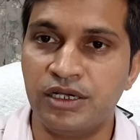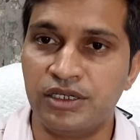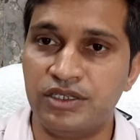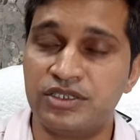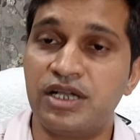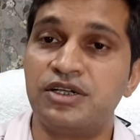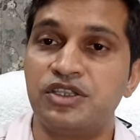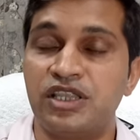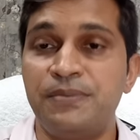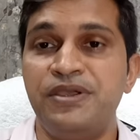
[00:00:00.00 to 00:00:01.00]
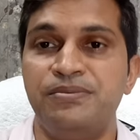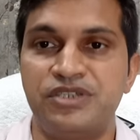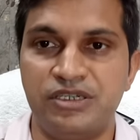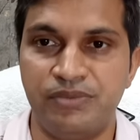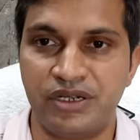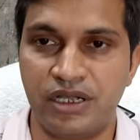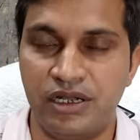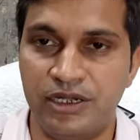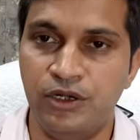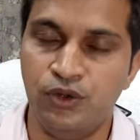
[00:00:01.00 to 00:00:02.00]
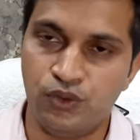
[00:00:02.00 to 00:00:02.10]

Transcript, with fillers: कि इसका कितना भी हम ट्रीटमेंट कर लें